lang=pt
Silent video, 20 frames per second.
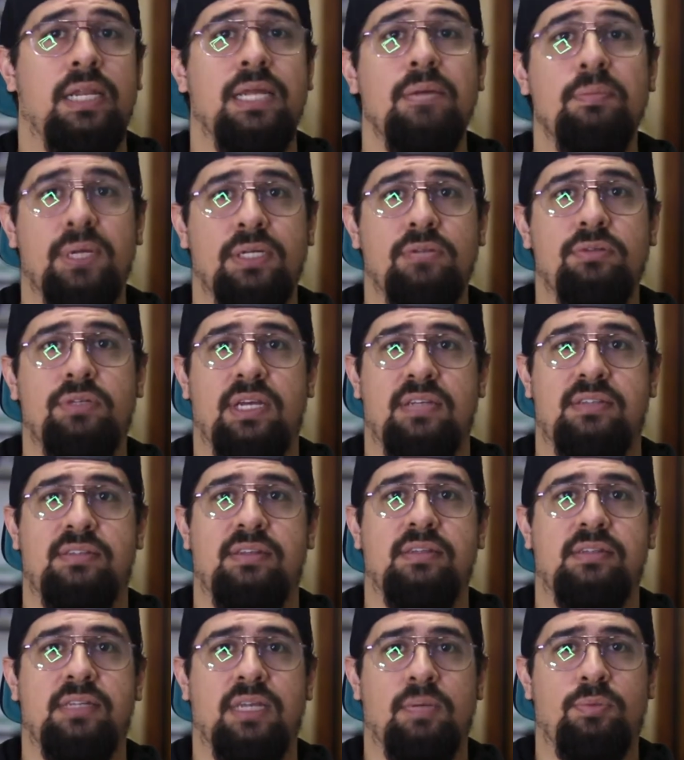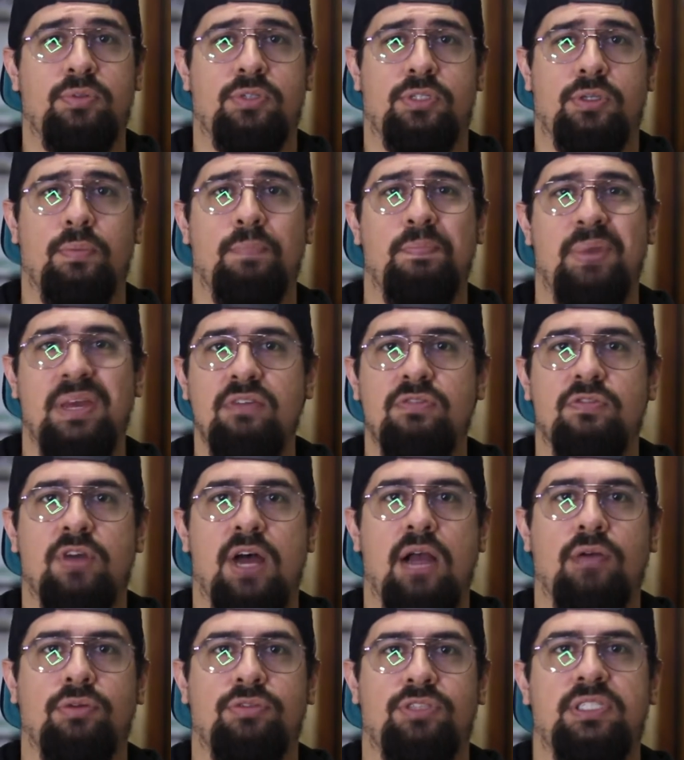Lembrando que esses exemplos são bem
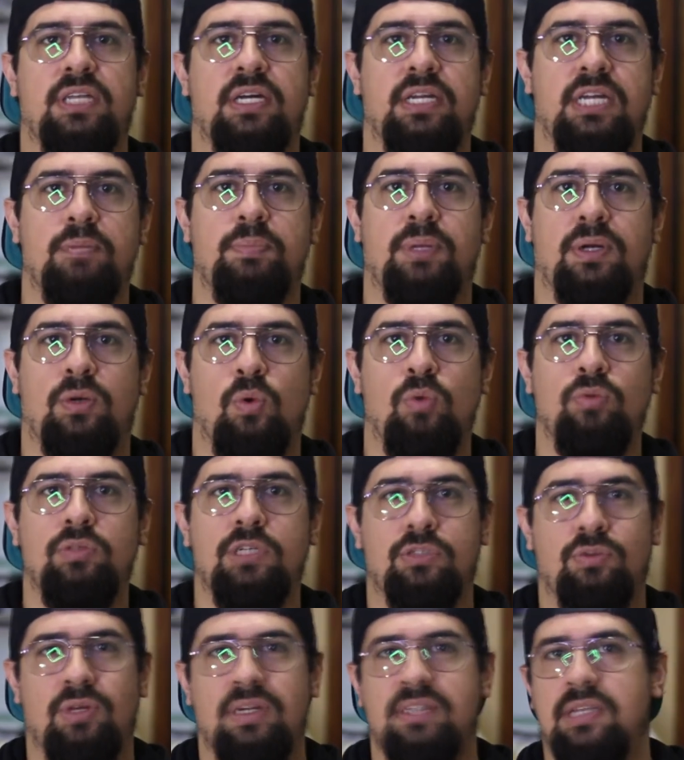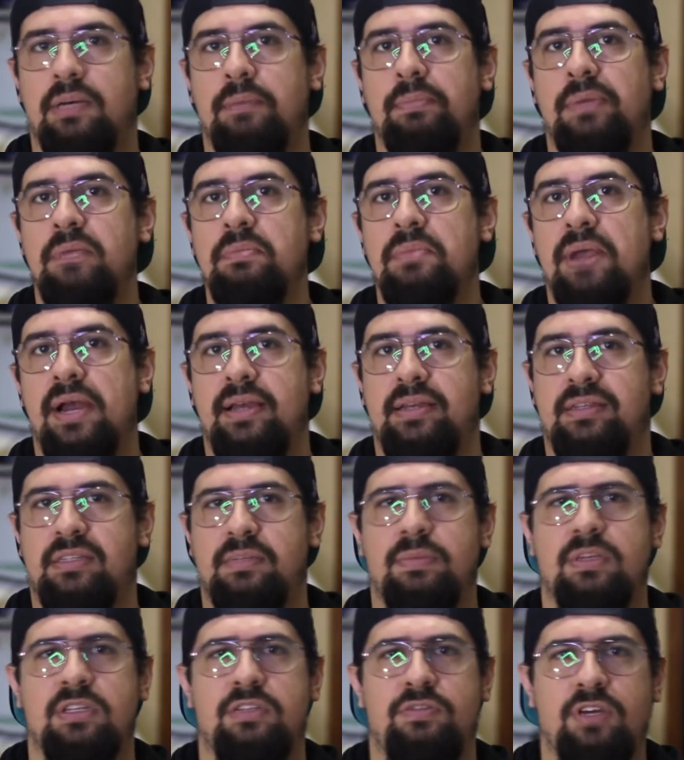vagos e daria para contextualizar bem mais,
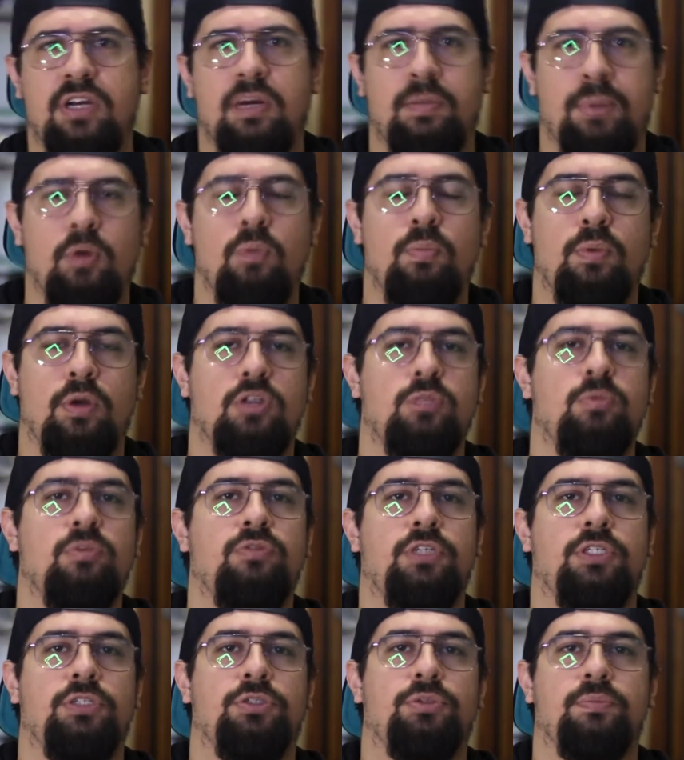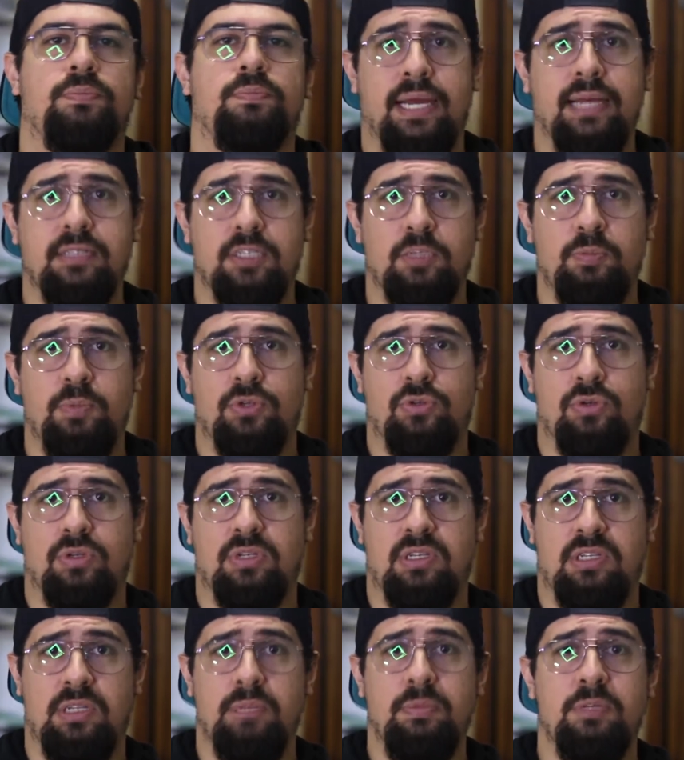mas fica para um próximo vídeo. Essas pessoas
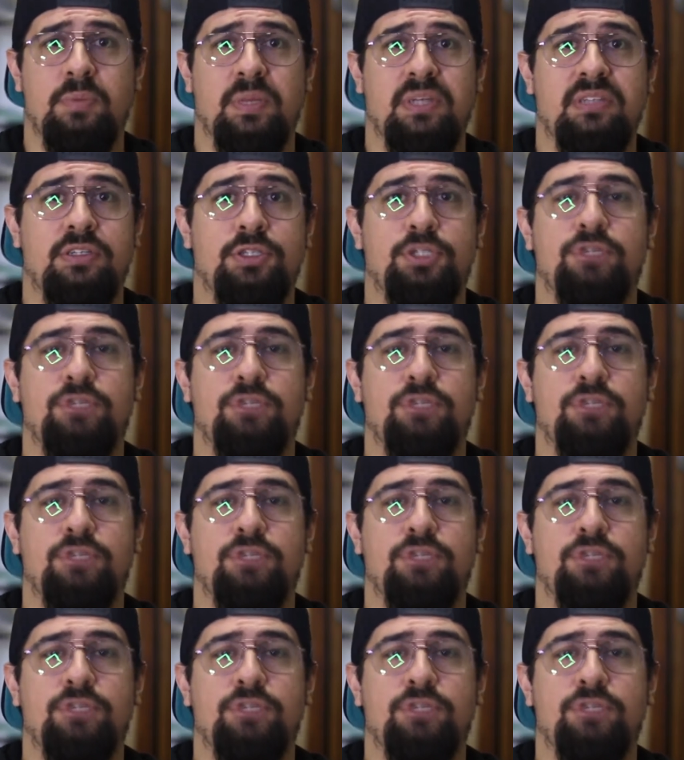que simplesmente se